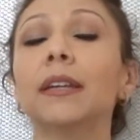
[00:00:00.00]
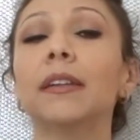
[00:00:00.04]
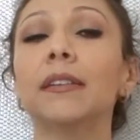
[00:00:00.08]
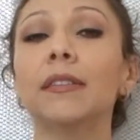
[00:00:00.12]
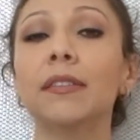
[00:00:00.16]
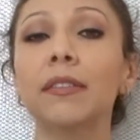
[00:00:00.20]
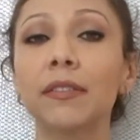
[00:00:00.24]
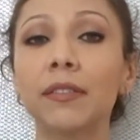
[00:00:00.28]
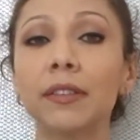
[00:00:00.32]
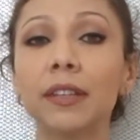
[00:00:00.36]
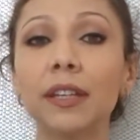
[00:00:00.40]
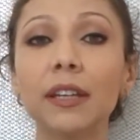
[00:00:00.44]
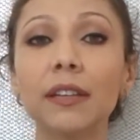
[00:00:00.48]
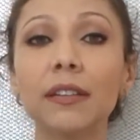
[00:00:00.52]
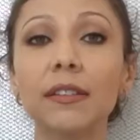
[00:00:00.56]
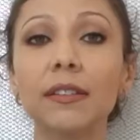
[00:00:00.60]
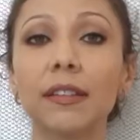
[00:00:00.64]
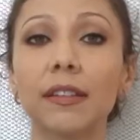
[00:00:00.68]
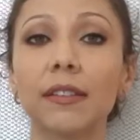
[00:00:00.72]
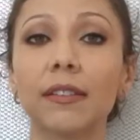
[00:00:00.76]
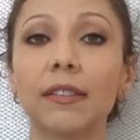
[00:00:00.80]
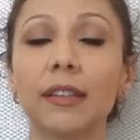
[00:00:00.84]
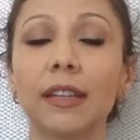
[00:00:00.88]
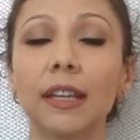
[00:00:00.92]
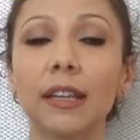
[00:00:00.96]
desses grandes
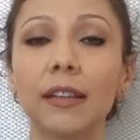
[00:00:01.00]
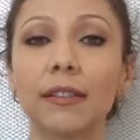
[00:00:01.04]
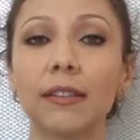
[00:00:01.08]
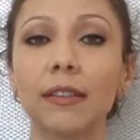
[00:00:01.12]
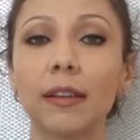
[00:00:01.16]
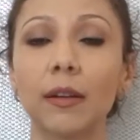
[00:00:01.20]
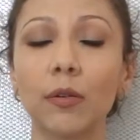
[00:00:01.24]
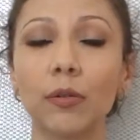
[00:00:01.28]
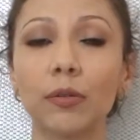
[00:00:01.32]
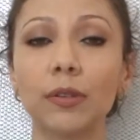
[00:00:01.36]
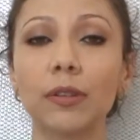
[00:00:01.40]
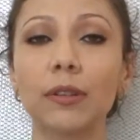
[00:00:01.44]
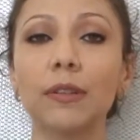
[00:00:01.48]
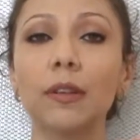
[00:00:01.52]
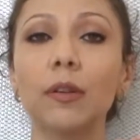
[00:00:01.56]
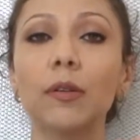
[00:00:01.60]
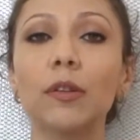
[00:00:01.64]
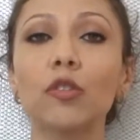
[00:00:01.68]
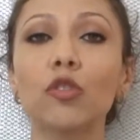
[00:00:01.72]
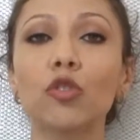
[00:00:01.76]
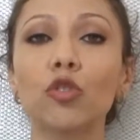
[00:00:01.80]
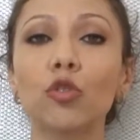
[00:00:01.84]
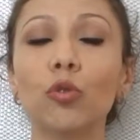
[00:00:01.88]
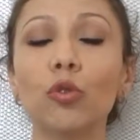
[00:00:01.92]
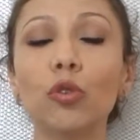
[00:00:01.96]
acidentes aconteceu
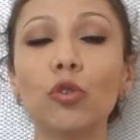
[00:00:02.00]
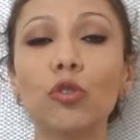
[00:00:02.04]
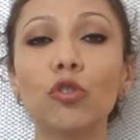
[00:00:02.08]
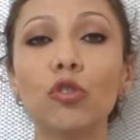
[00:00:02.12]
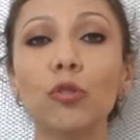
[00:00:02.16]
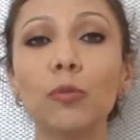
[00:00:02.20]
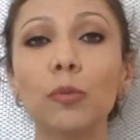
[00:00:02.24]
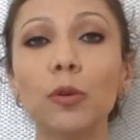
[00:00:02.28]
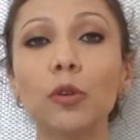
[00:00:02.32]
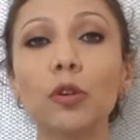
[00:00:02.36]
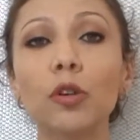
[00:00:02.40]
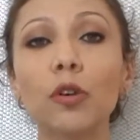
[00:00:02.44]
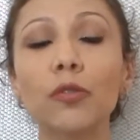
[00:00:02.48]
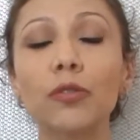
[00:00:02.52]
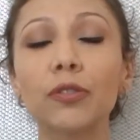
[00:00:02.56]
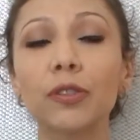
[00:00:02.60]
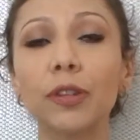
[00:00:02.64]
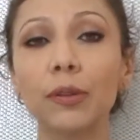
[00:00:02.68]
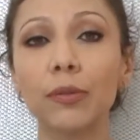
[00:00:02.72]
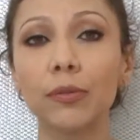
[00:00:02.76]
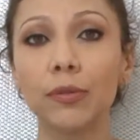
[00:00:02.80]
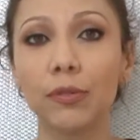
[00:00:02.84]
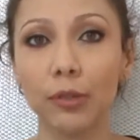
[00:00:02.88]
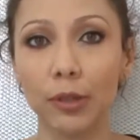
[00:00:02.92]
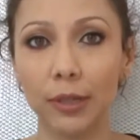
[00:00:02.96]
em junho de
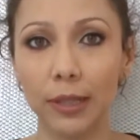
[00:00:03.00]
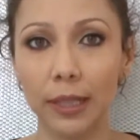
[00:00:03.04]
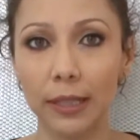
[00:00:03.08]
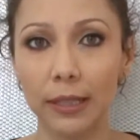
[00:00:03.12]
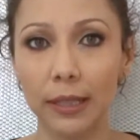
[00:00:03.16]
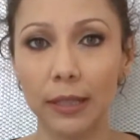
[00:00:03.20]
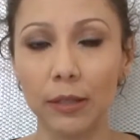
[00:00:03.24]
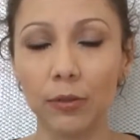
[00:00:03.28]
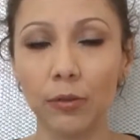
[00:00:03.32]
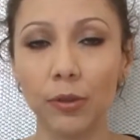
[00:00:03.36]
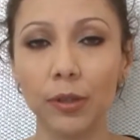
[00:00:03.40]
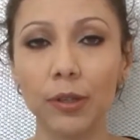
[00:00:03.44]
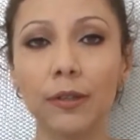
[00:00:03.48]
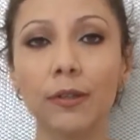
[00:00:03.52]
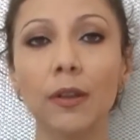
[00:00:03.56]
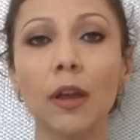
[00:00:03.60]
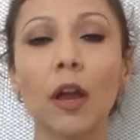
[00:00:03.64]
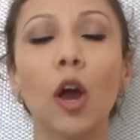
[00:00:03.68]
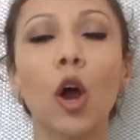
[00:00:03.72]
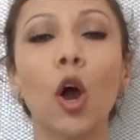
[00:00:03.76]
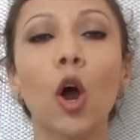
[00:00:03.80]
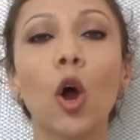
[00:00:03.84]
1982